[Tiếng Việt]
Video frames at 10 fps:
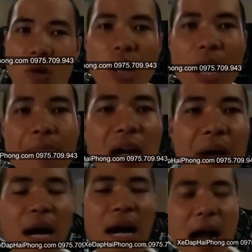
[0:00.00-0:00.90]
có lắp được
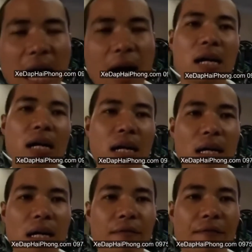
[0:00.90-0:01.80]
gắp ba ga
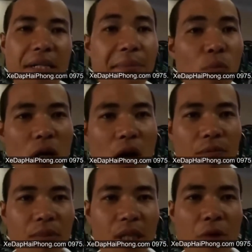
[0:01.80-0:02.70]
và chắn bùn
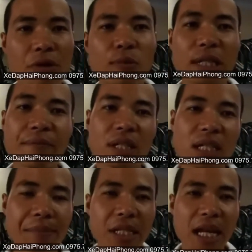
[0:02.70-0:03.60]
không thì hầu như
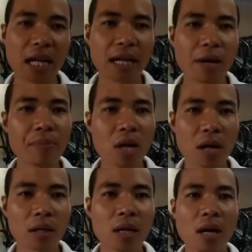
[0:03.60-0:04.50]
100% xe là đều lắp được